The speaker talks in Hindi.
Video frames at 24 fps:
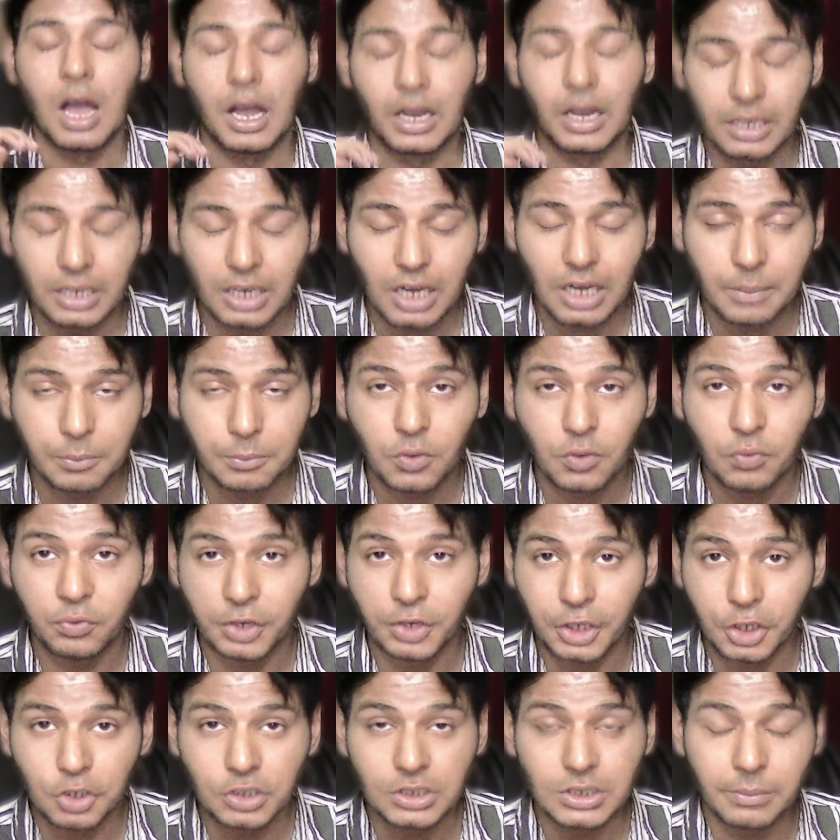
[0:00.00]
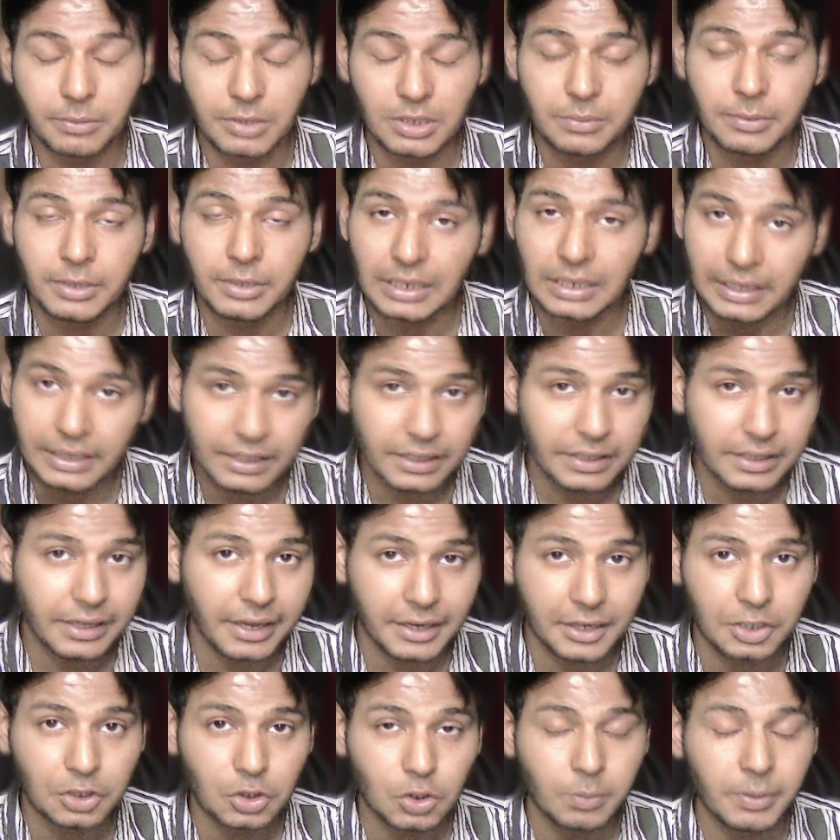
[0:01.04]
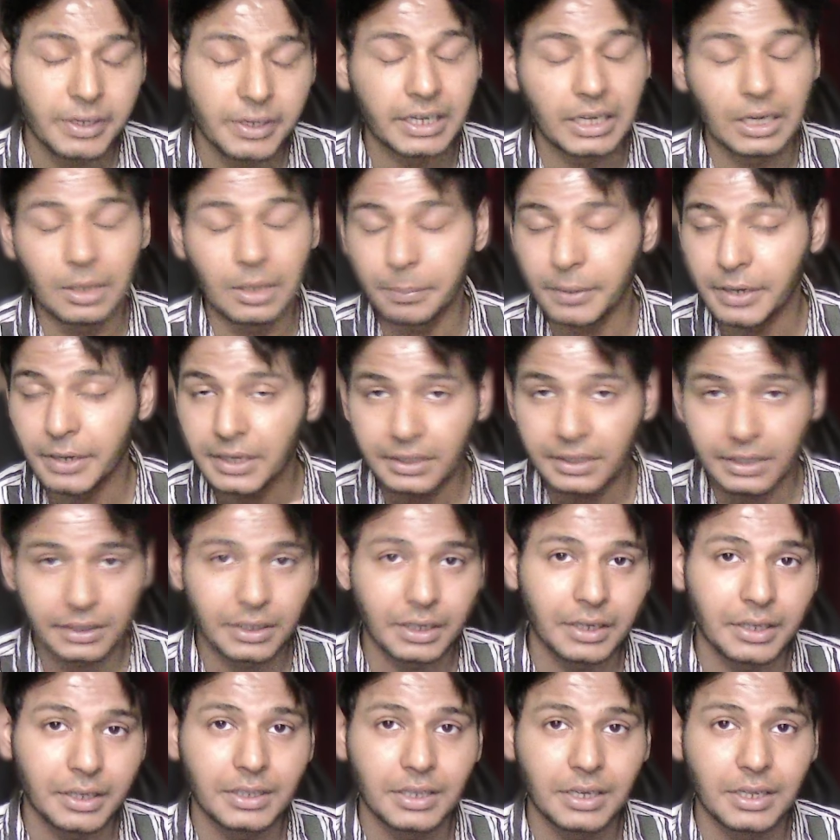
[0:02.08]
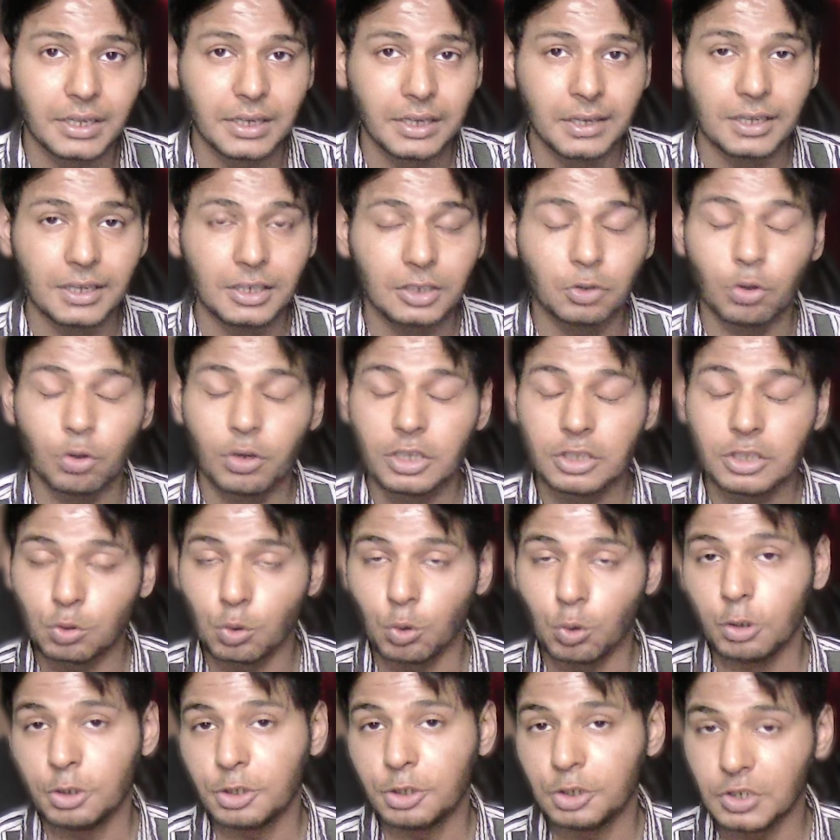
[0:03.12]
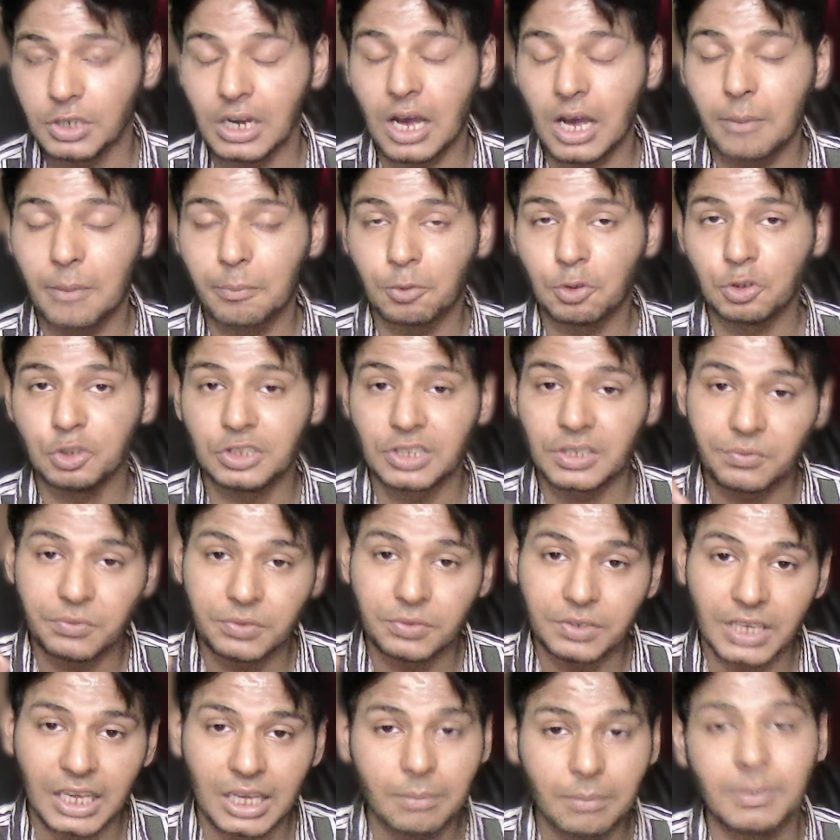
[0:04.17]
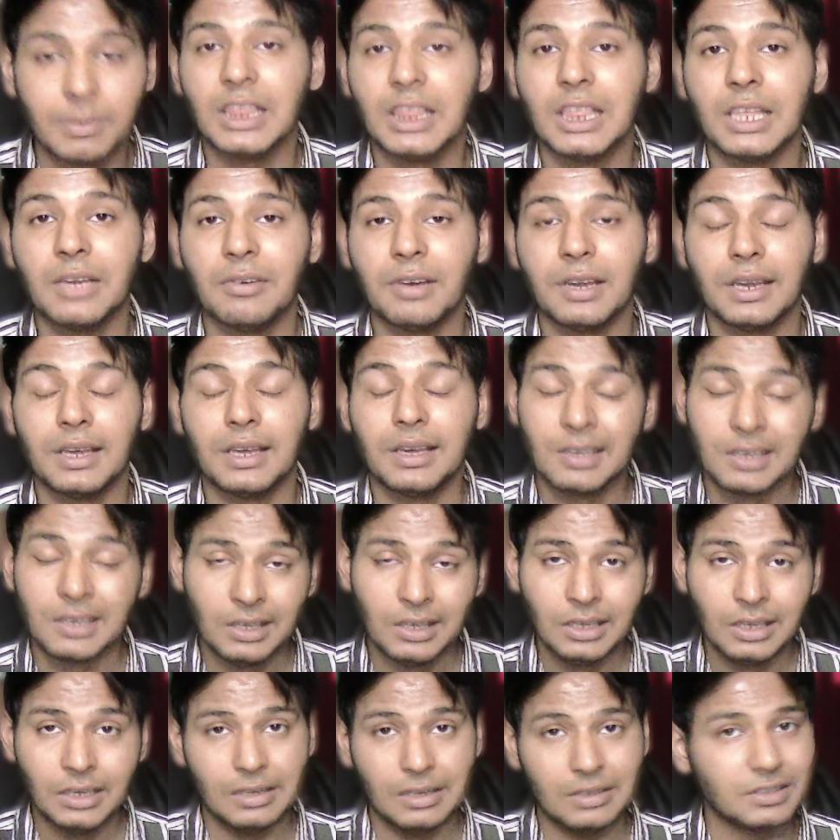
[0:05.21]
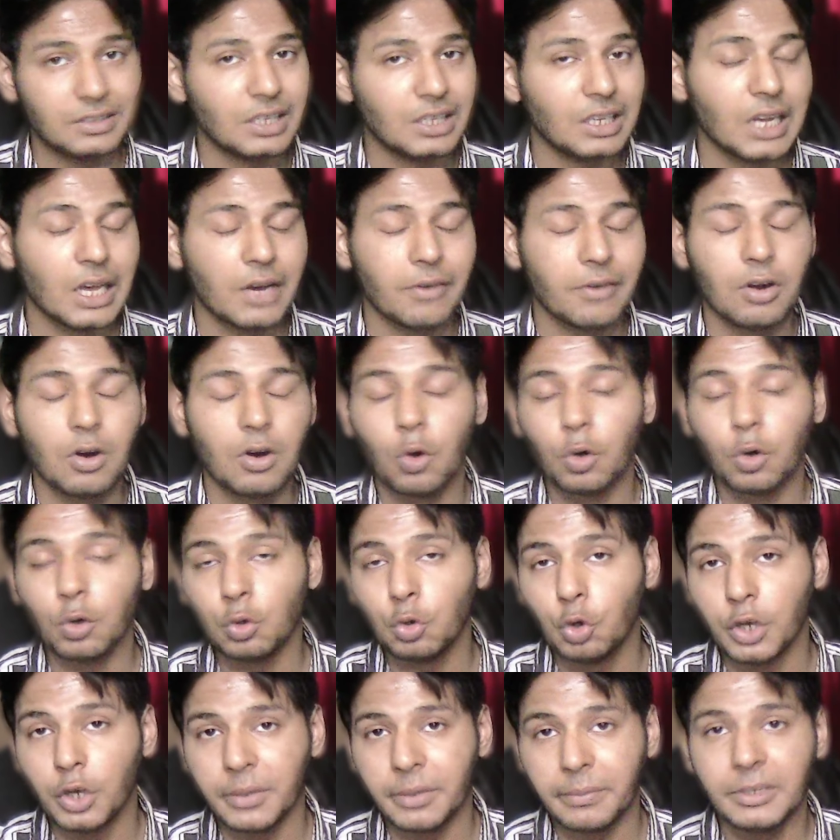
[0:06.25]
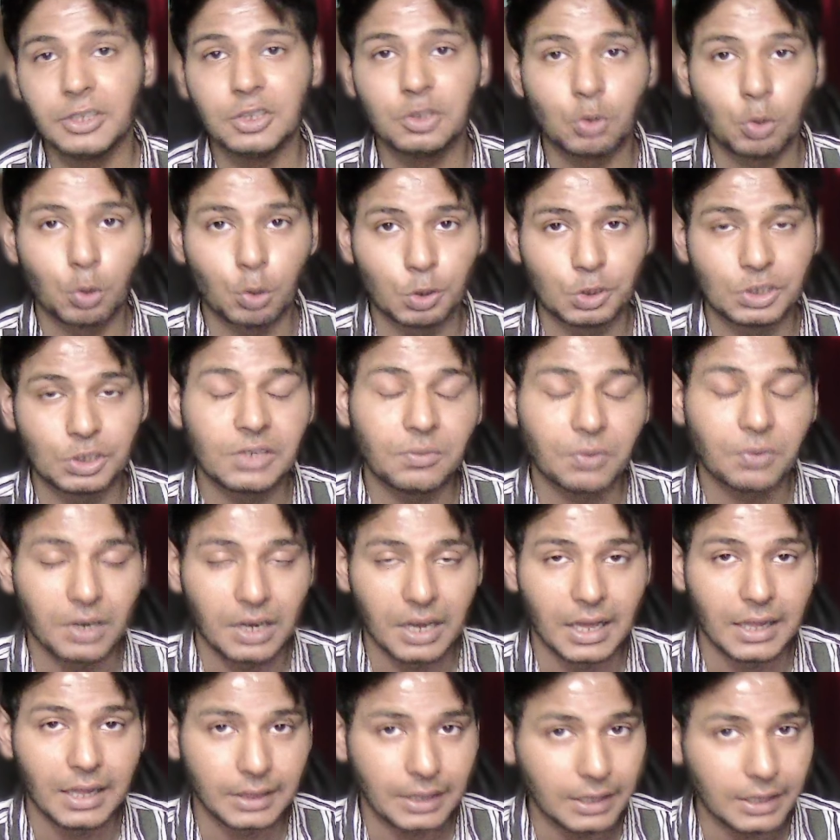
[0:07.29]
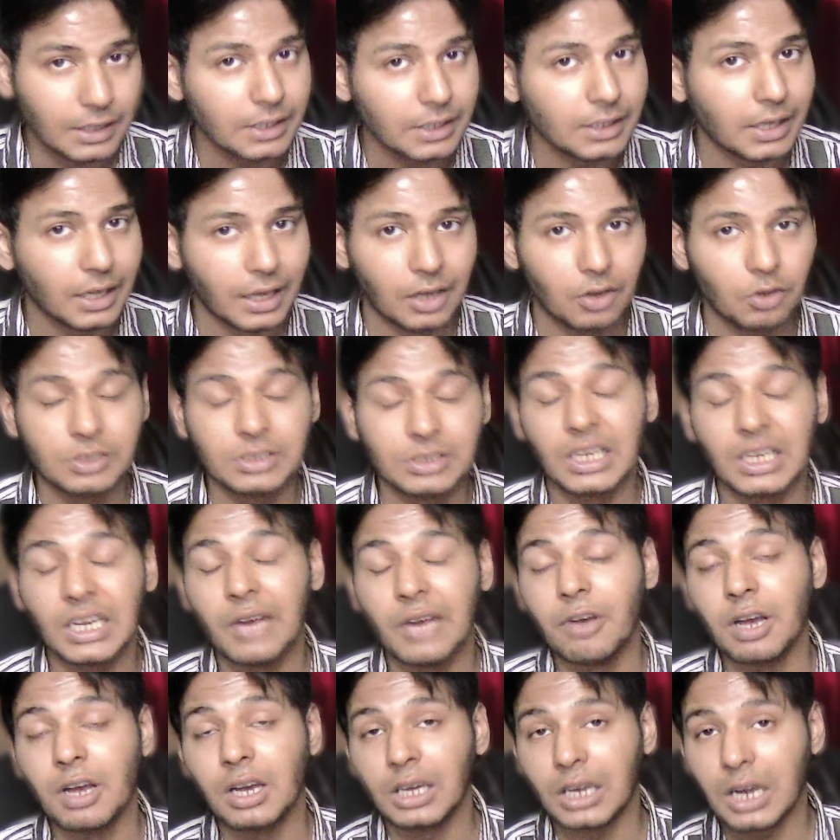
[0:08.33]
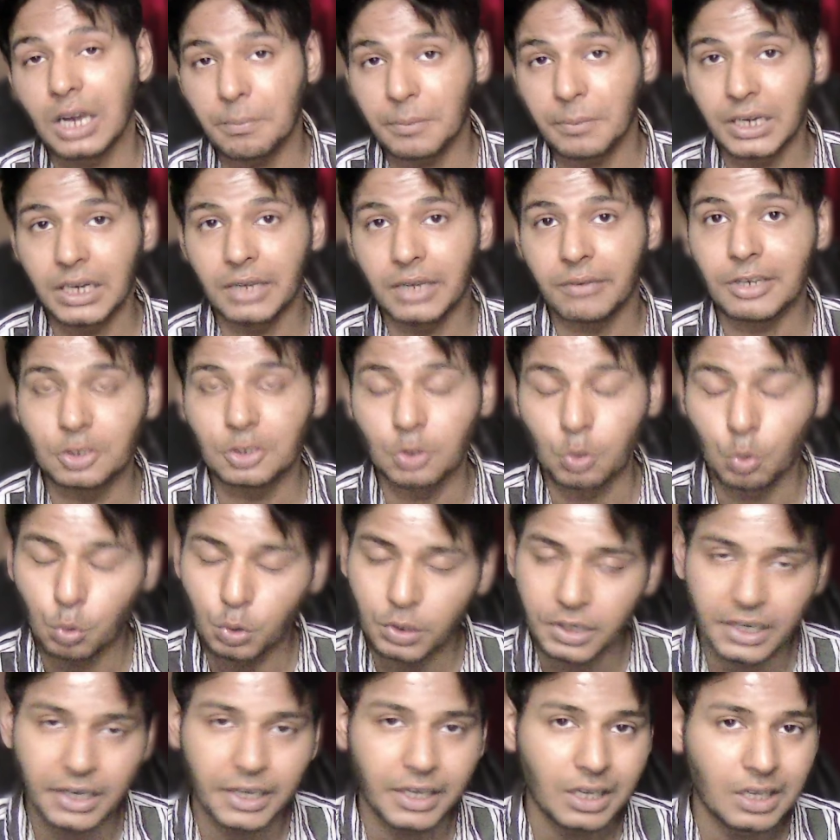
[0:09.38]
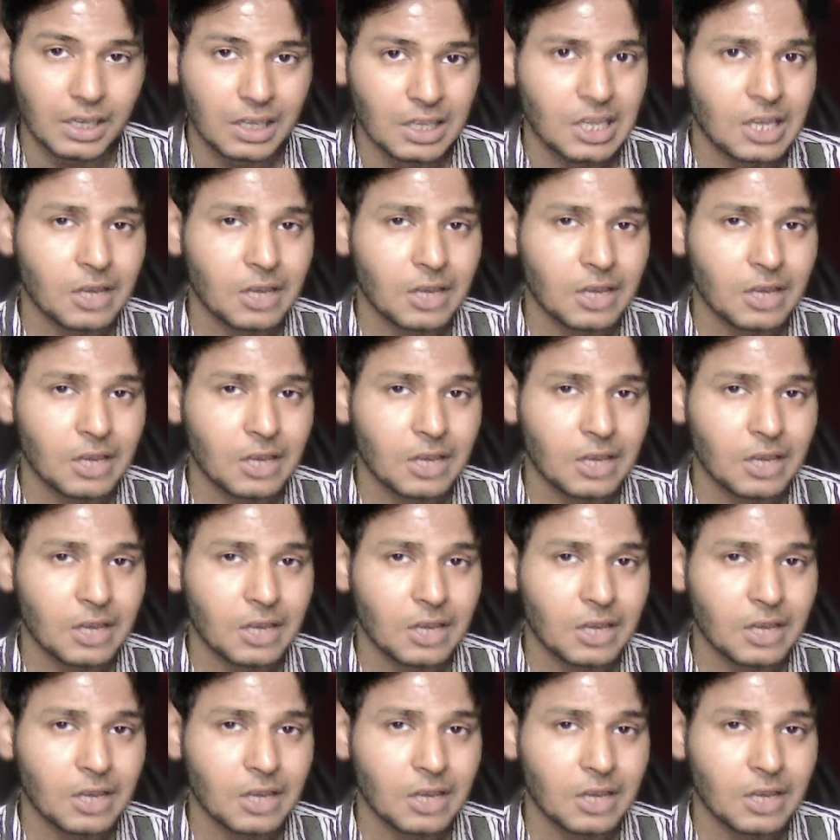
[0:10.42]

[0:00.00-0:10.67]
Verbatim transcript: अगर आपको वीडियो समझ में नहीं आया ना तो भाई रिपीट कर करके देख लेना क्योंकि सॉल्यूशन आपको सिर्फ यही मिलने वाला है इसके अलावा और कोई भी सोल्यूशन फिलहाल नहीं है इसके अलावा अगर आपका डिवाइस रूटेड है